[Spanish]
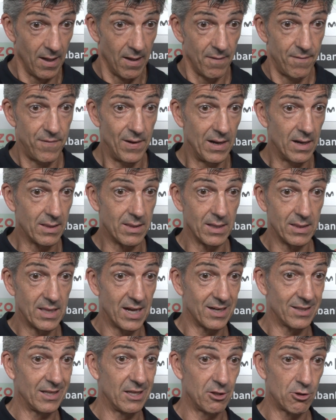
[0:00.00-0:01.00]

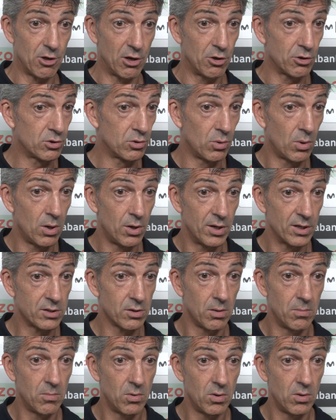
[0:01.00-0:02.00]
felicitar tanto a los
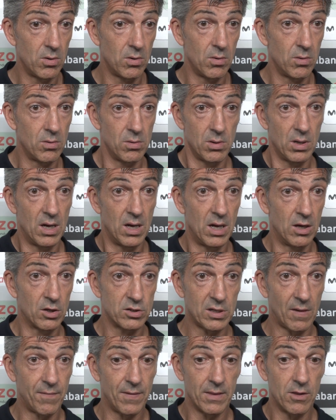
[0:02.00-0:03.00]
jugadores como a
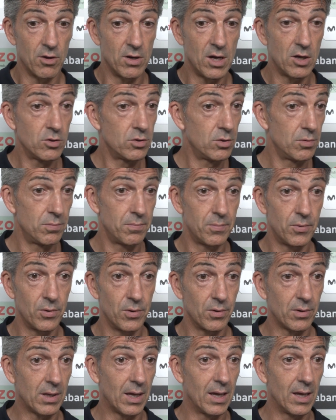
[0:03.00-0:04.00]
los aficionados
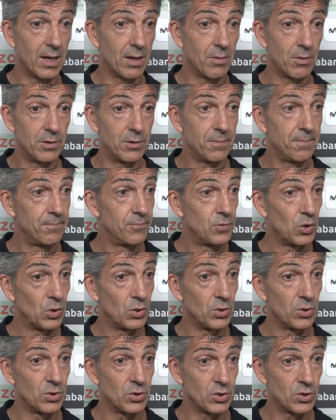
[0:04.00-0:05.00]
porque bueno,
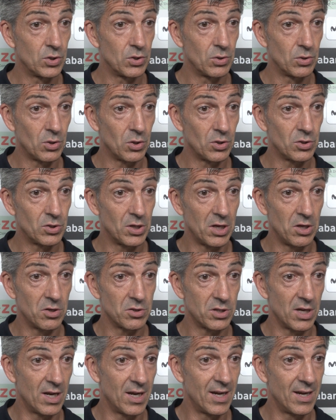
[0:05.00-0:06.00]
todos, todos
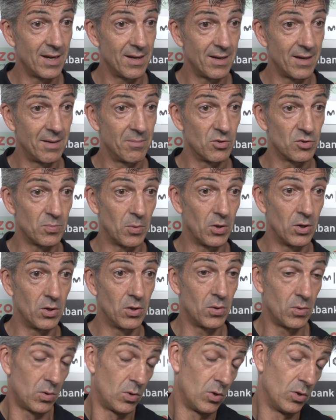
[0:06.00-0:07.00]
ellos eh, hemos
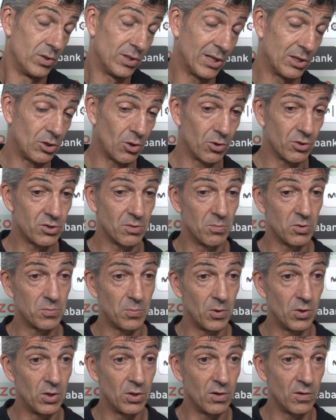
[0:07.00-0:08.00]
podido, o entre todos hemos
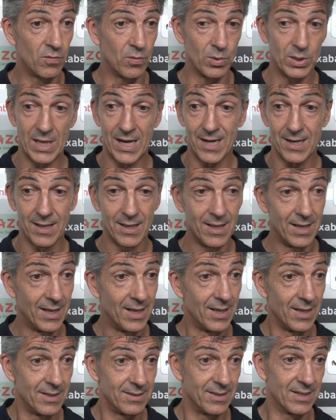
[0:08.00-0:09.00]
podido disfrutar
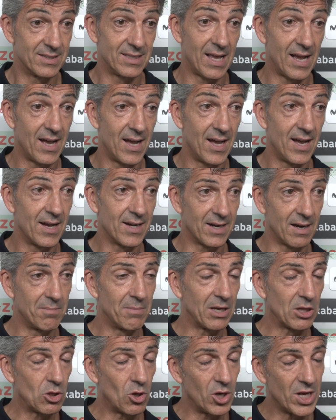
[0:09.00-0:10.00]
de esta
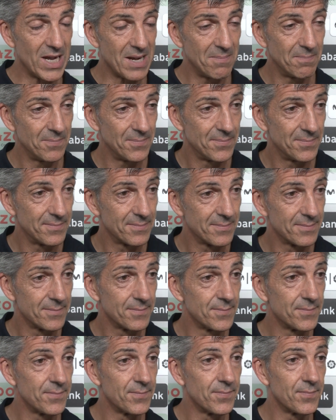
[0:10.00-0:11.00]
gran victoria. Mm, Ima,
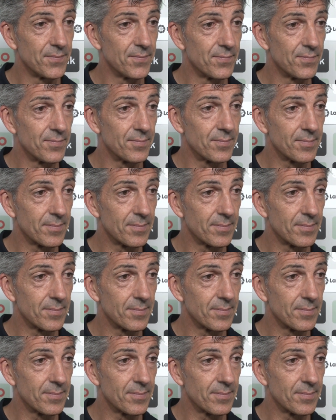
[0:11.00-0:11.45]
prácticamente